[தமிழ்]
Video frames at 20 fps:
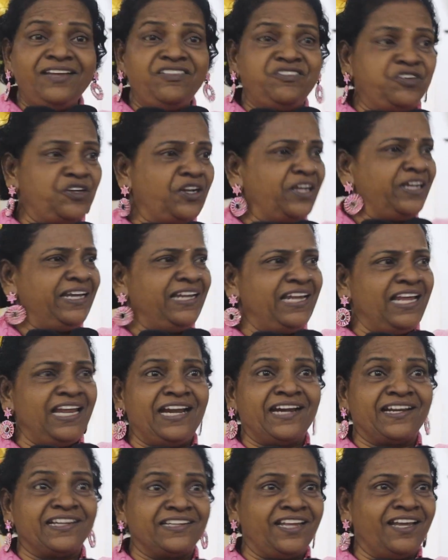காக்கை
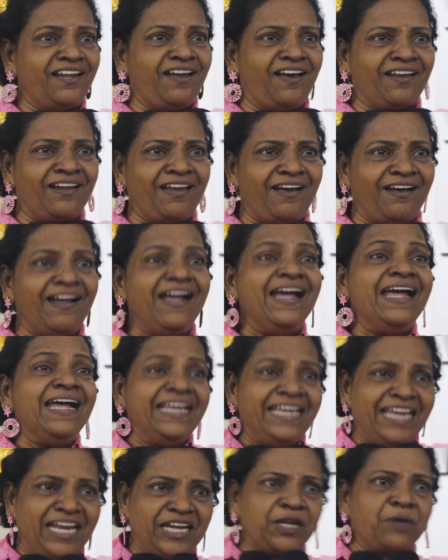சிறகினிலே
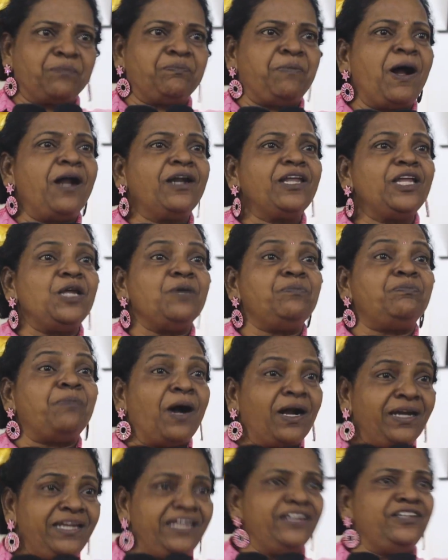நந்தலாலா என்ற
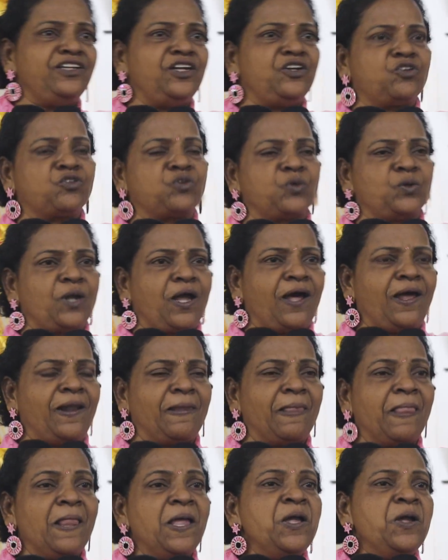பாடலை பாடியது என்று
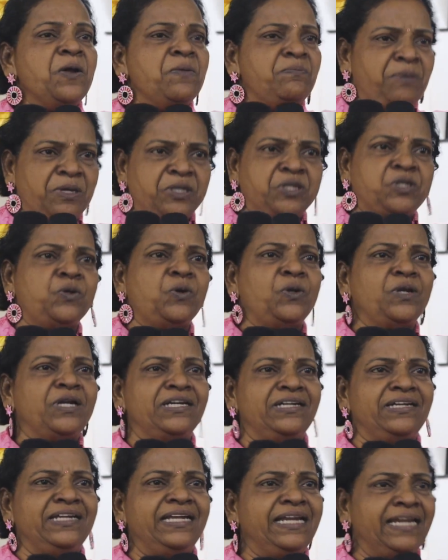சொன்னால்
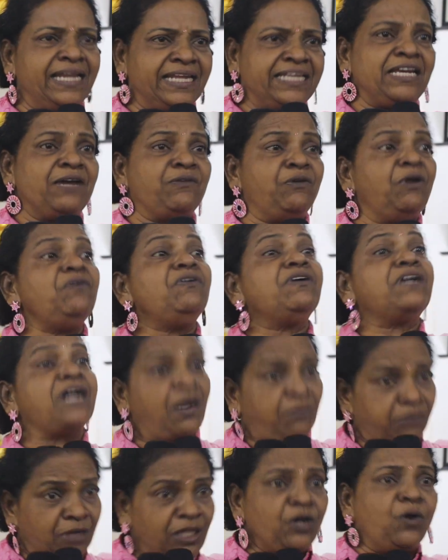பெற்றோர்கள் இன்றைக்கு
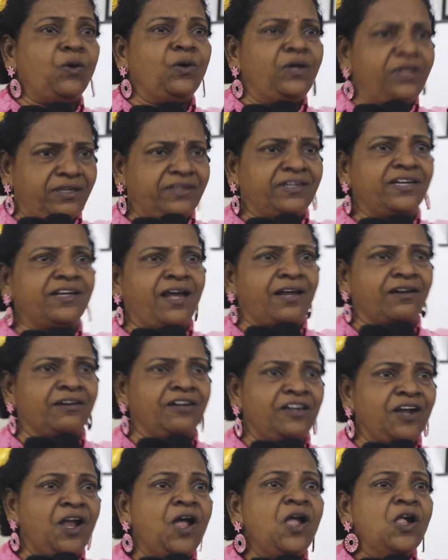எவ்வளவு கவலையோடு
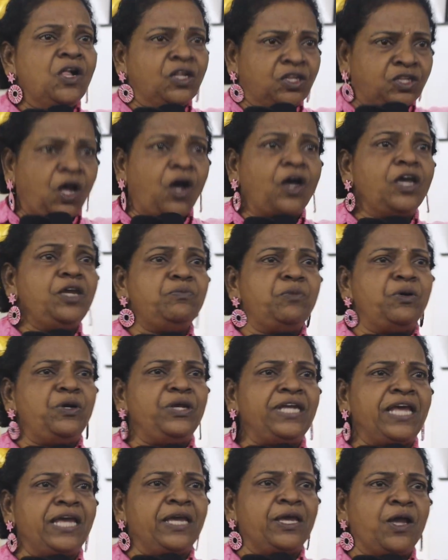இருக்கிறார்கள்
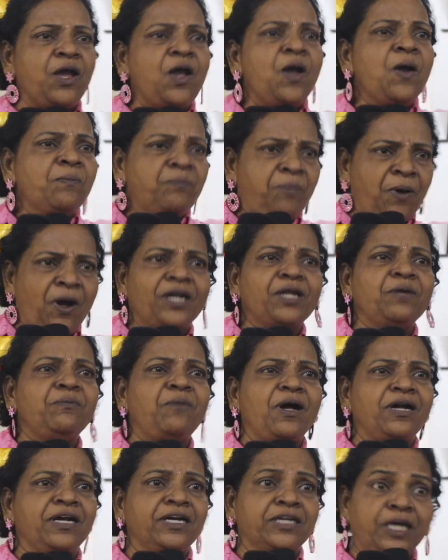தாய்மொழியை
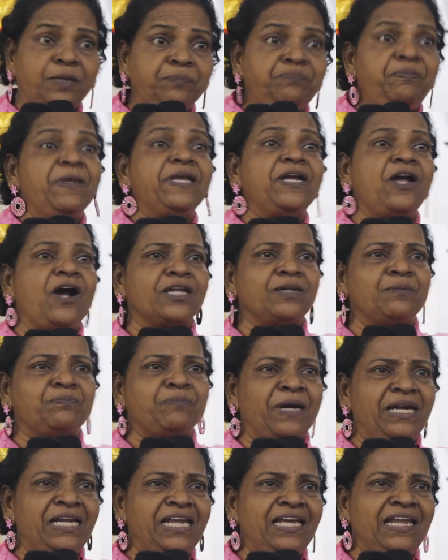பாடமாக
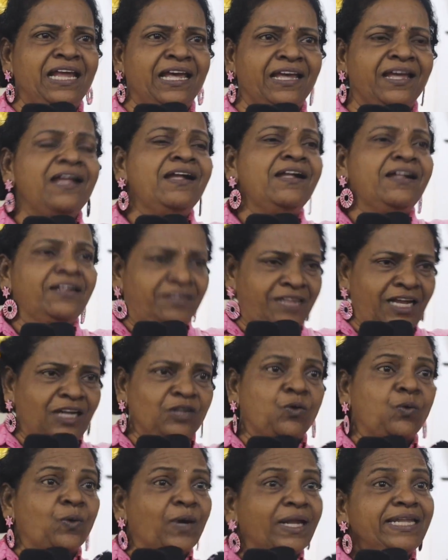கற்பிக்காத பள்ளியிலே
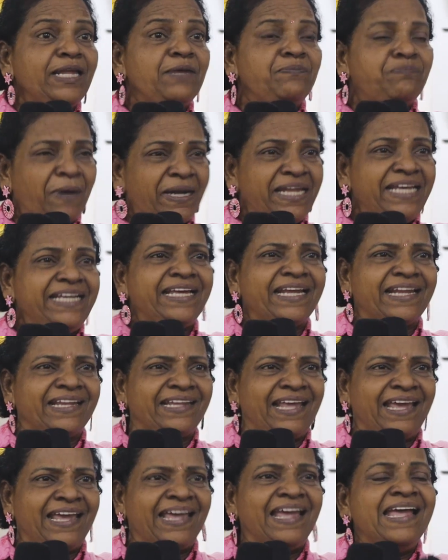தன் குழந்தை
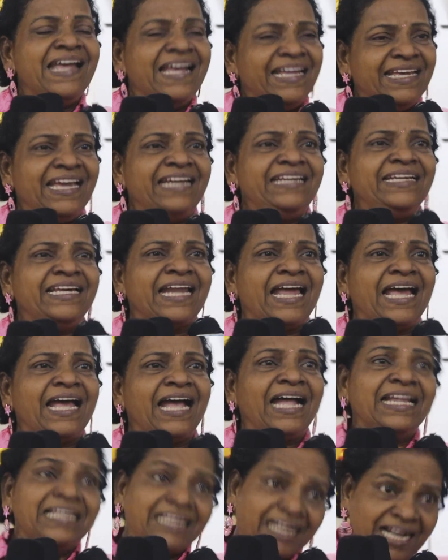படிக்கிறதே
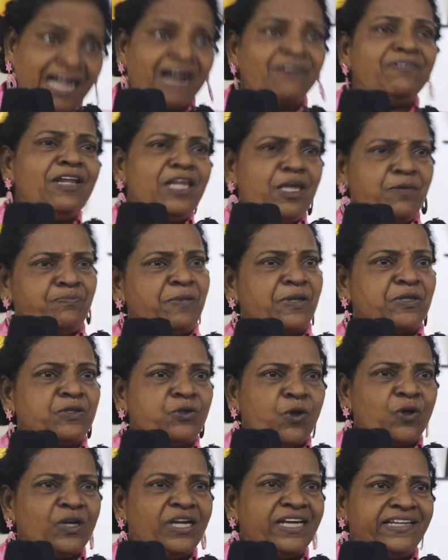என்கிற அந்த
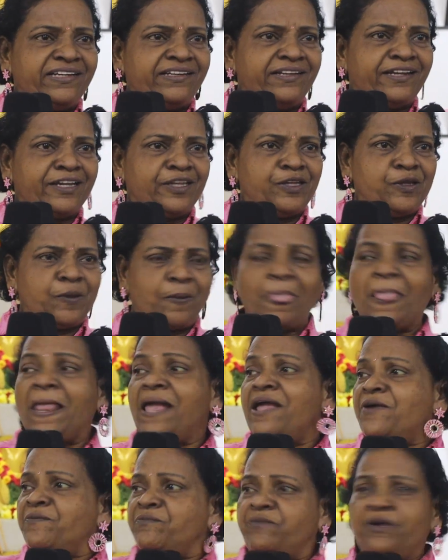கவலை பெற்றோர்களுக்கு
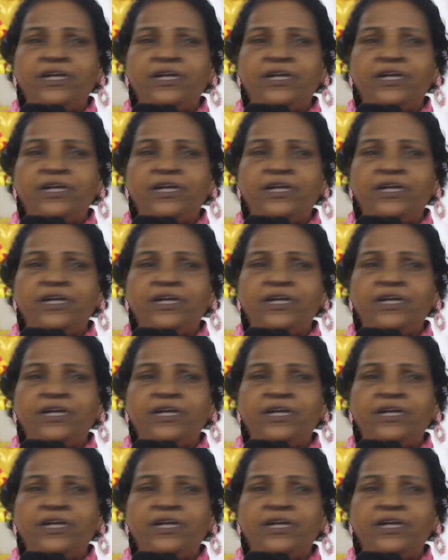இருக்கிறது